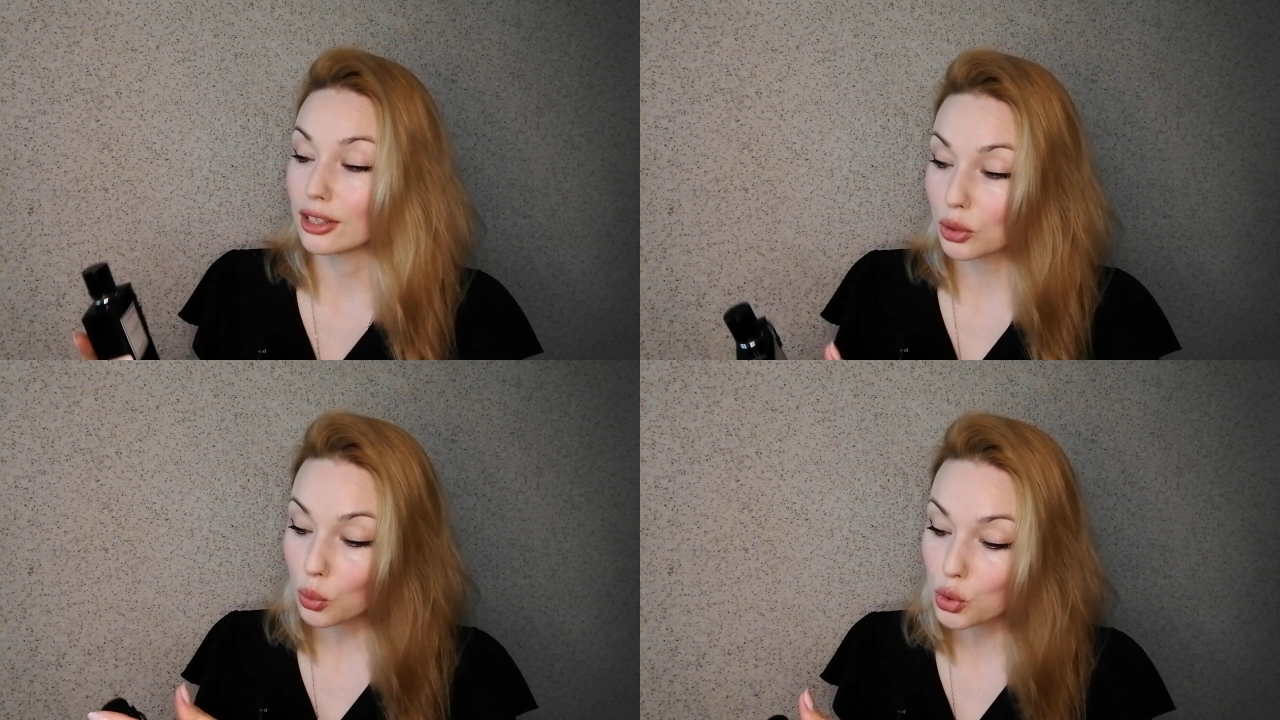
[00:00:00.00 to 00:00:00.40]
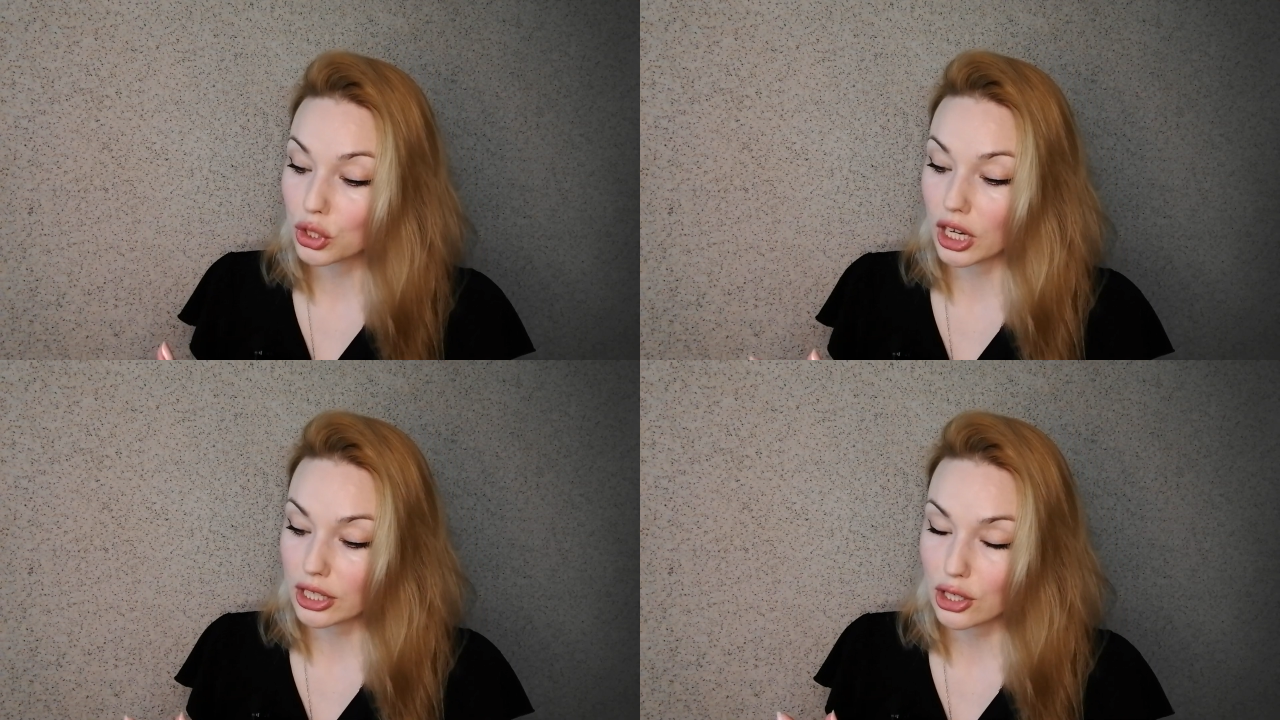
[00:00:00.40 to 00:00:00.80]
На
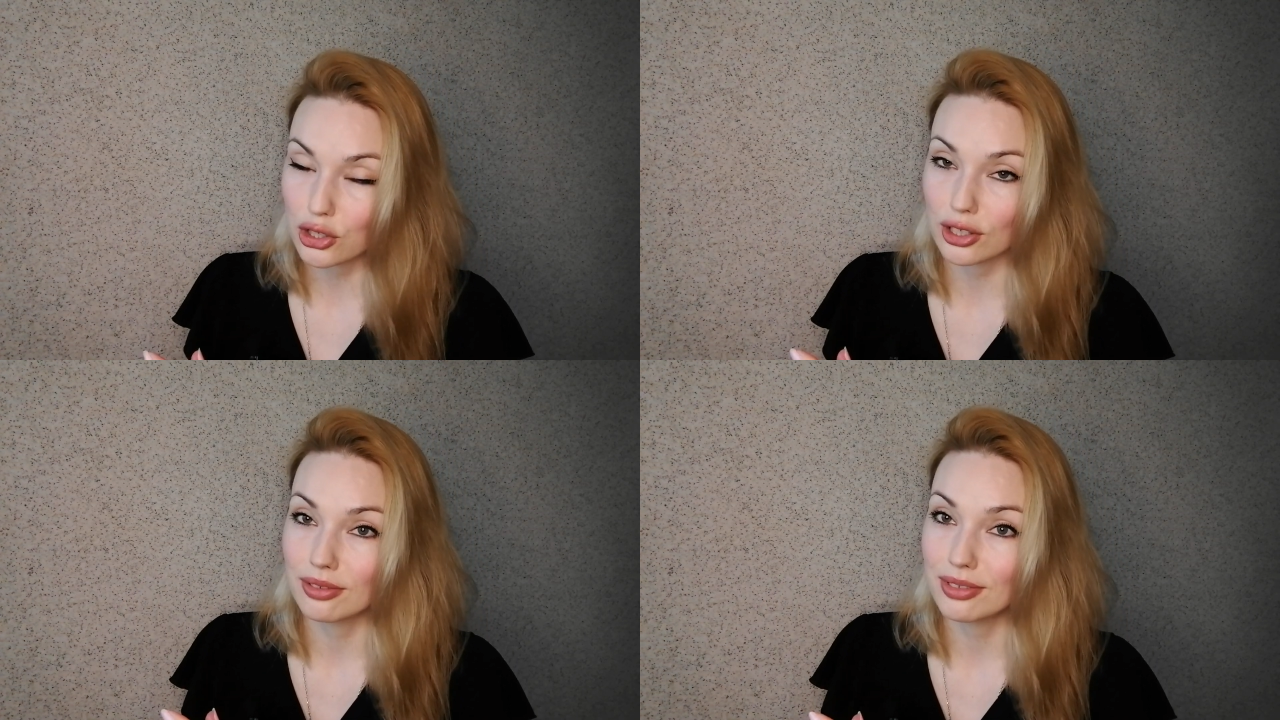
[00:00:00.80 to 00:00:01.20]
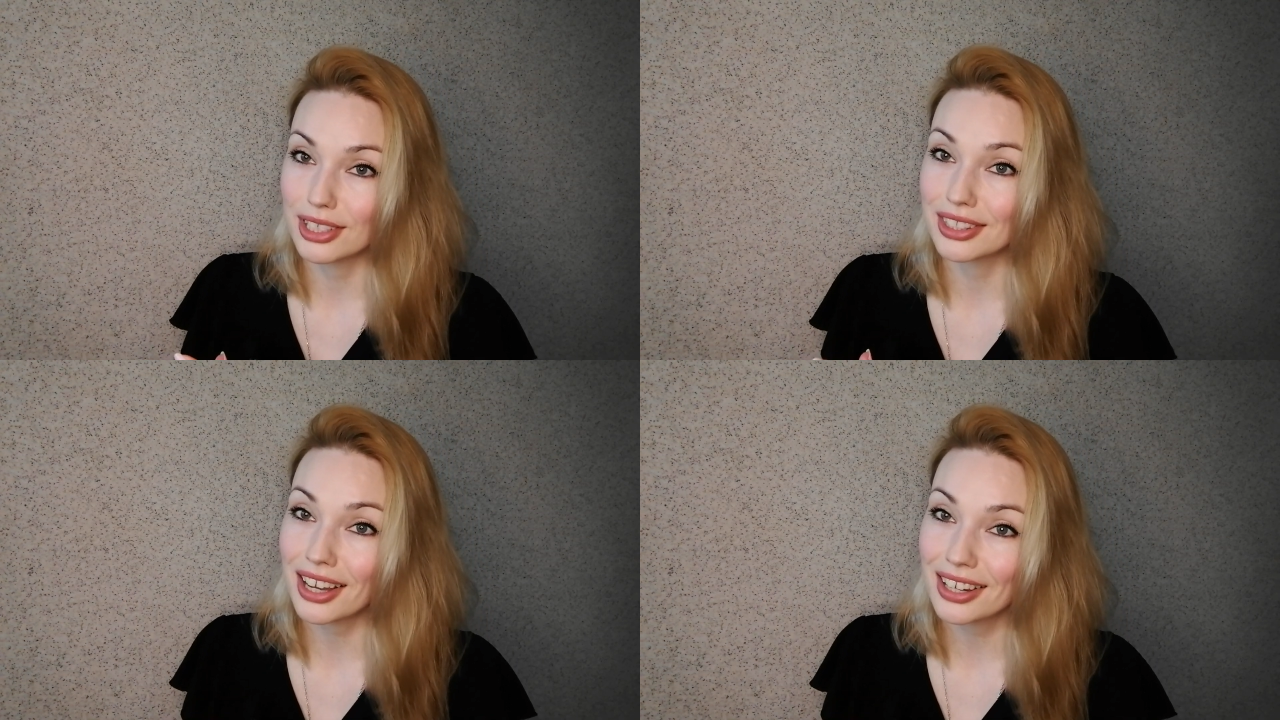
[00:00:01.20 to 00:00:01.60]
коже, конечно,
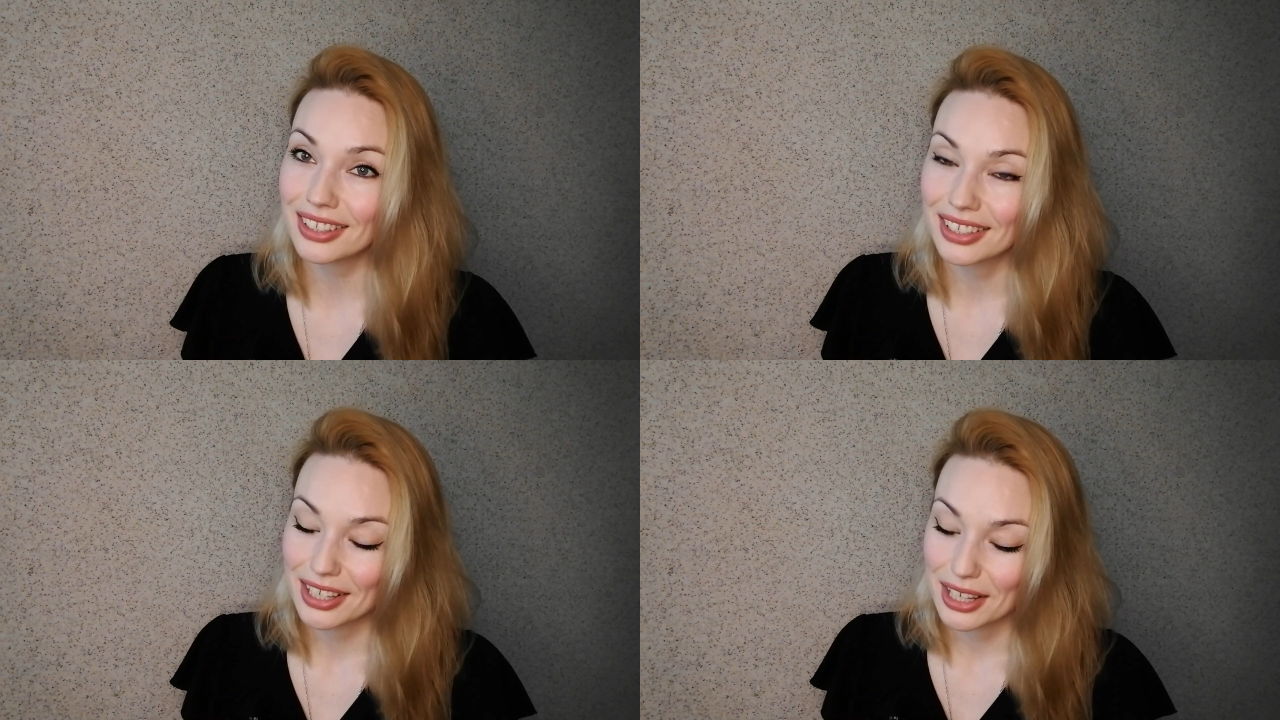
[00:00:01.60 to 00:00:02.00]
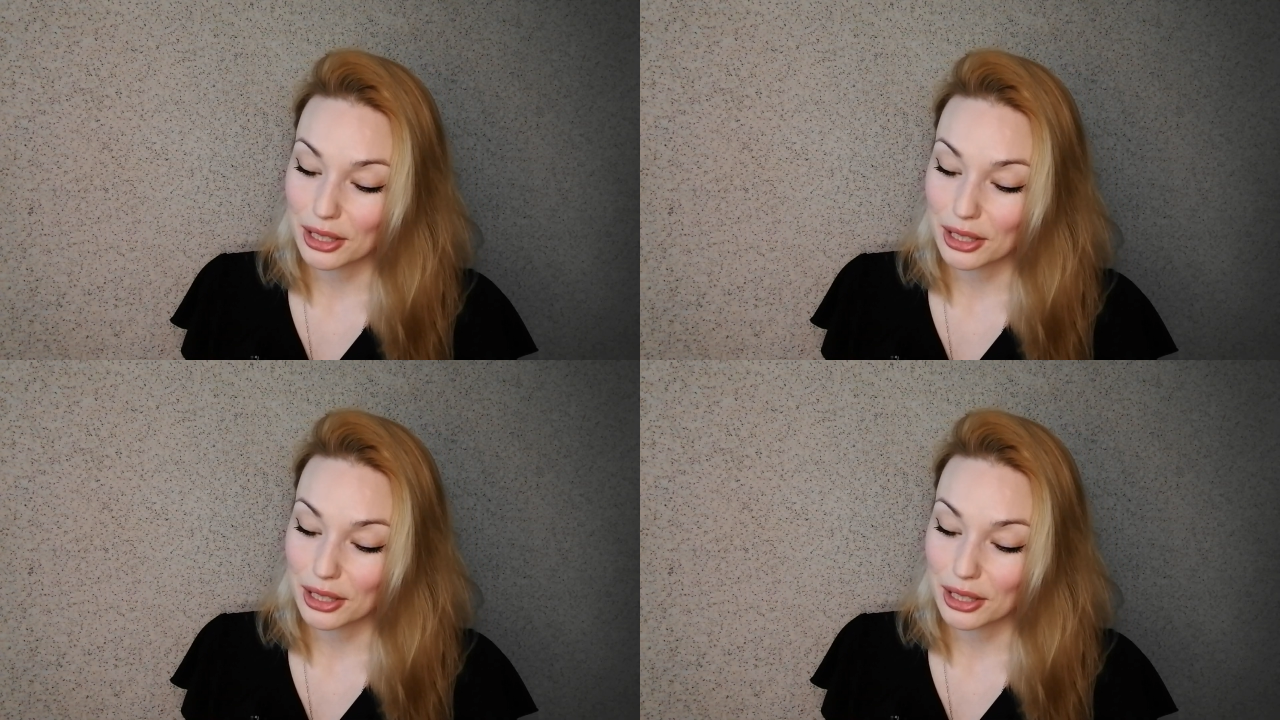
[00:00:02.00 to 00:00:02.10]
не так